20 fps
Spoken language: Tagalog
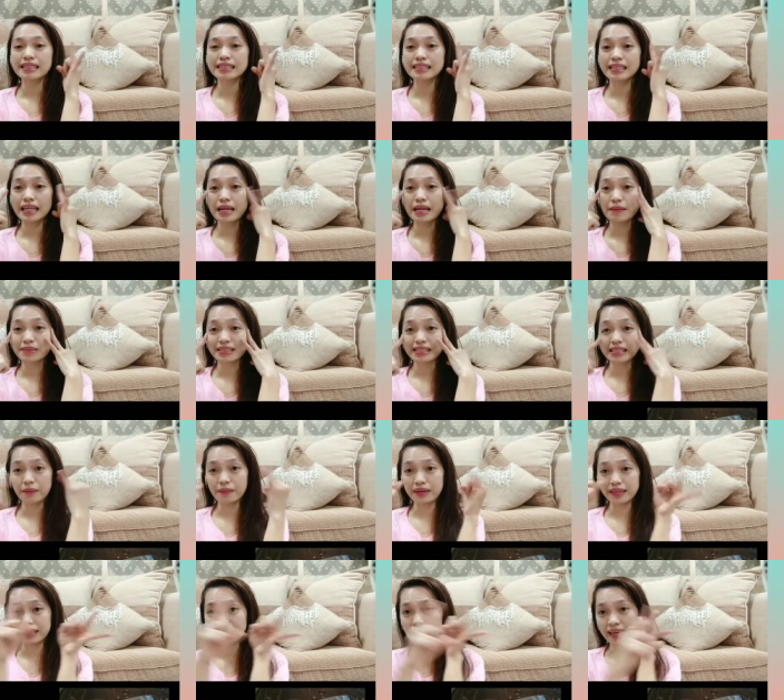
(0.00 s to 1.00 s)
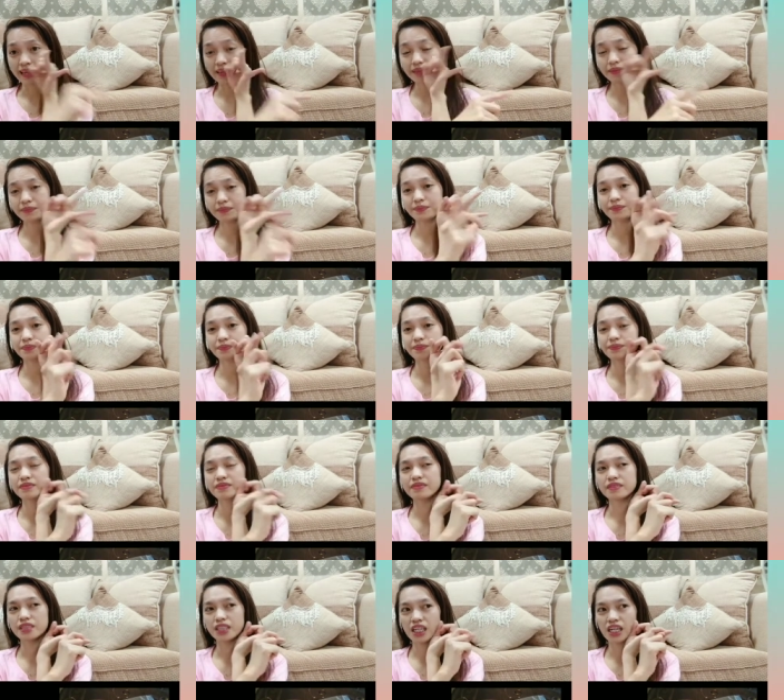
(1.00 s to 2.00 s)
salamin sa mata,
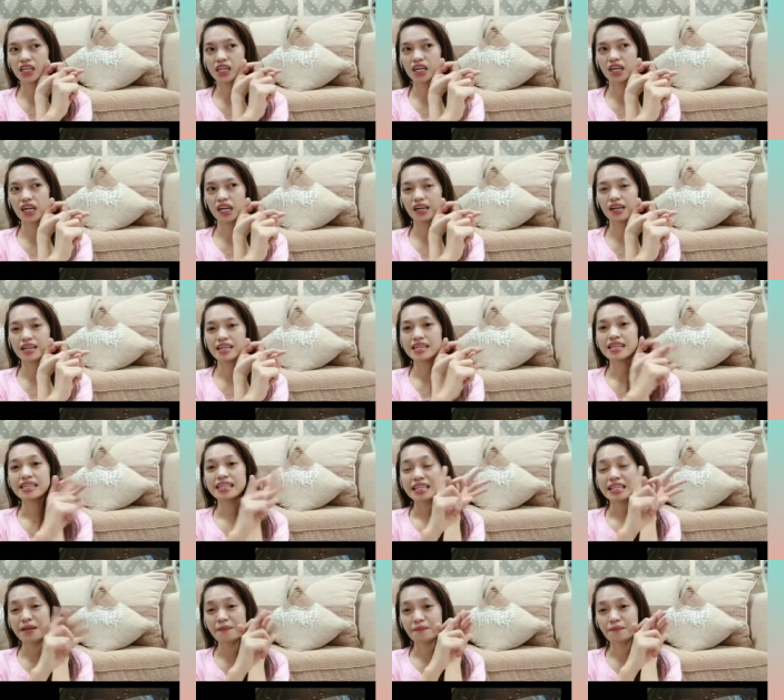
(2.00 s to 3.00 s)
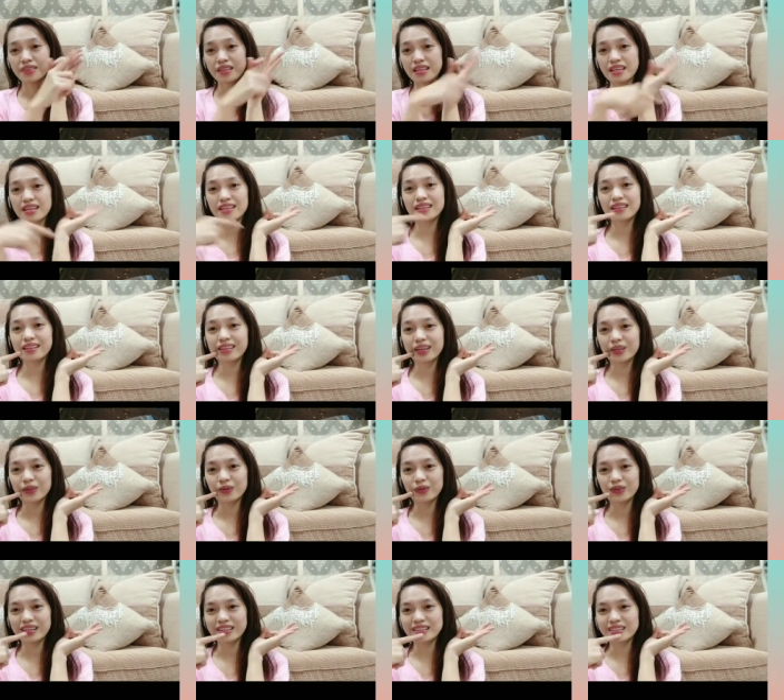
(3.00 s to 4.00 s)
ng lip tint,
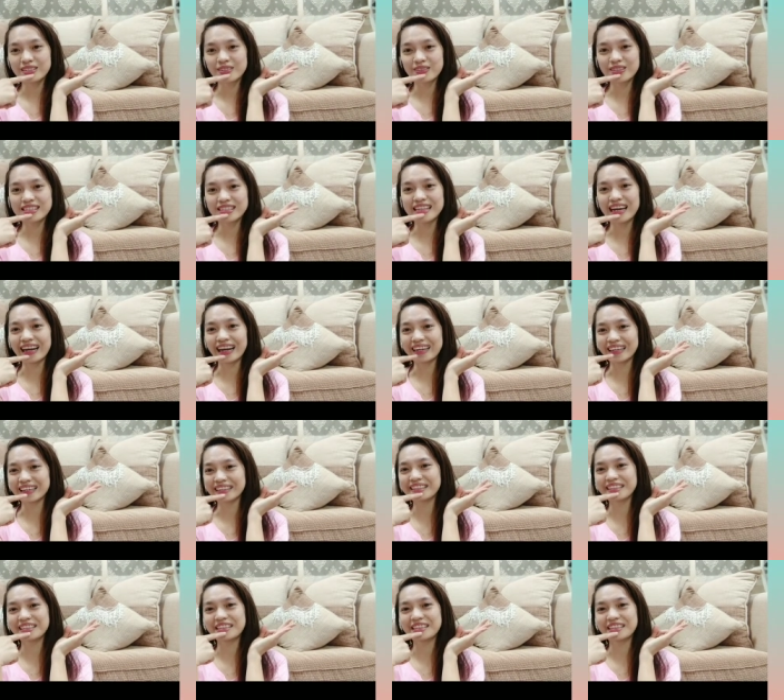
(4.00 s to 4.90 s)
katulad dito sa akin,